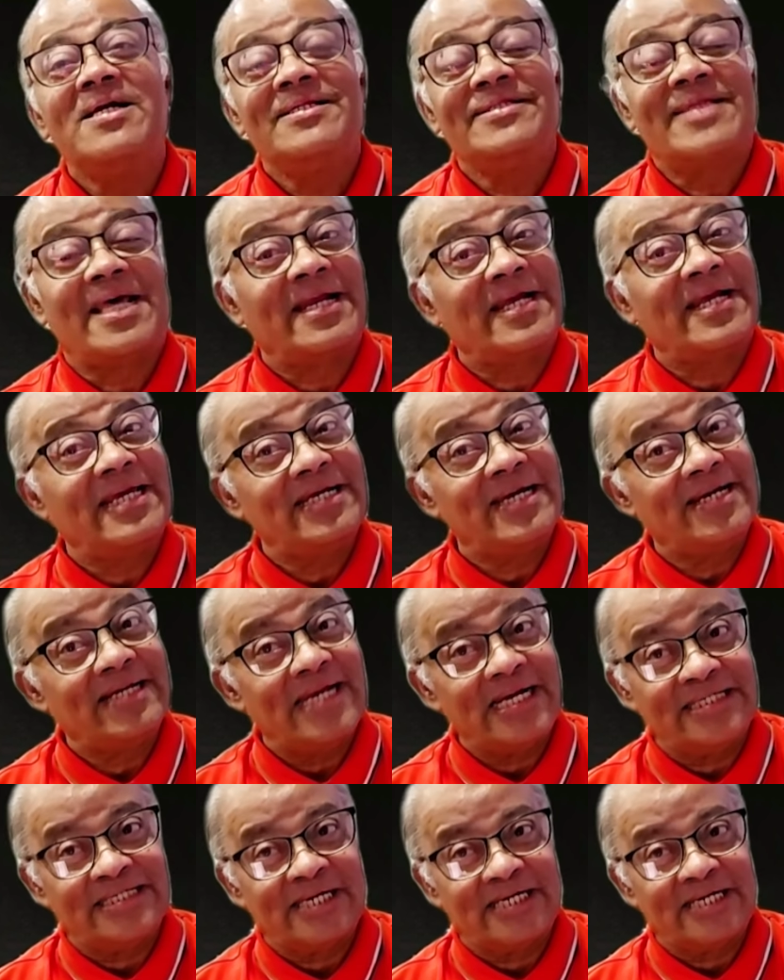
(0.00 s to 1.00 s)
তারা এখানে
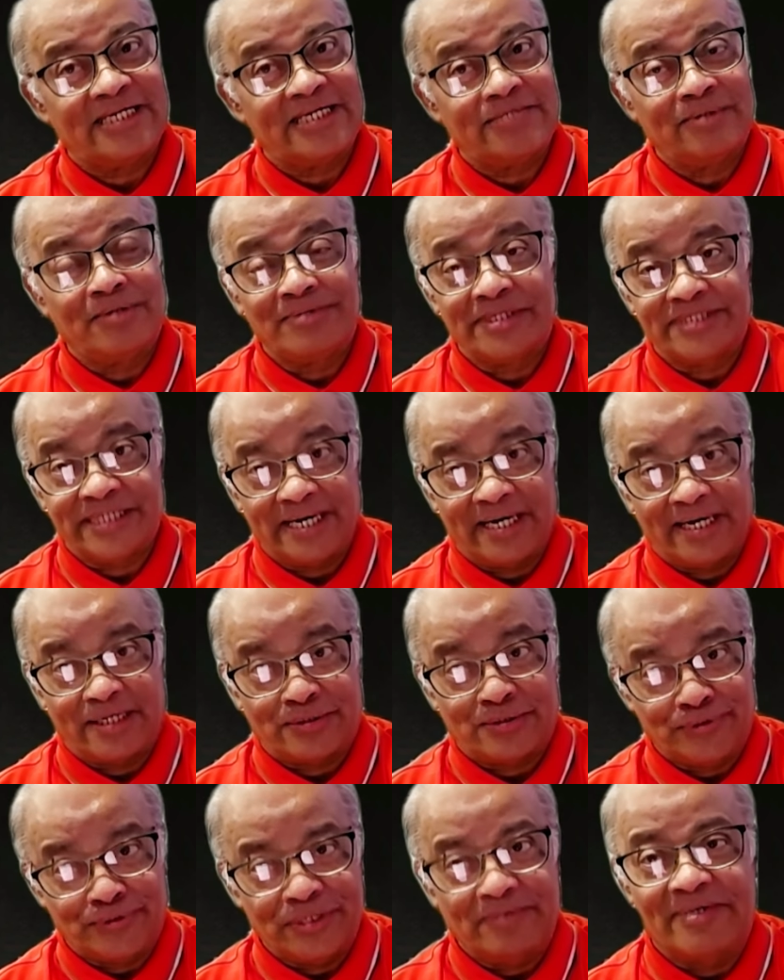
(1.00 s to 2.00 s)
অ্যাডজাস্টমেন্ট অফ স্ট্যাটাস
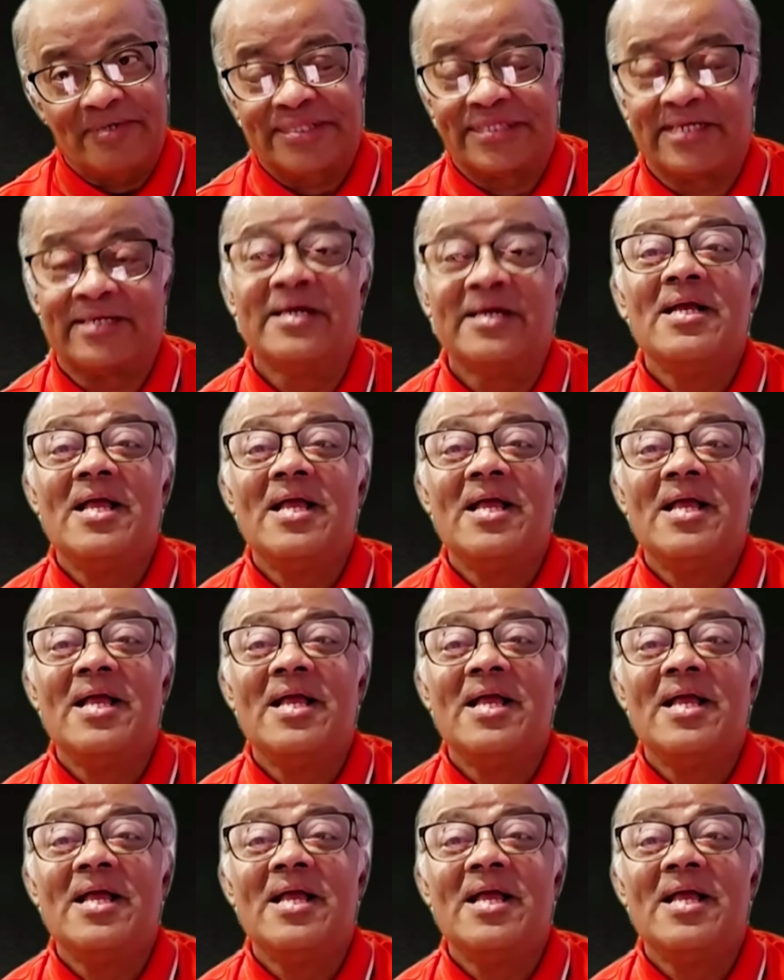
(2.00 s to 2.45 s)
করতে পারতেন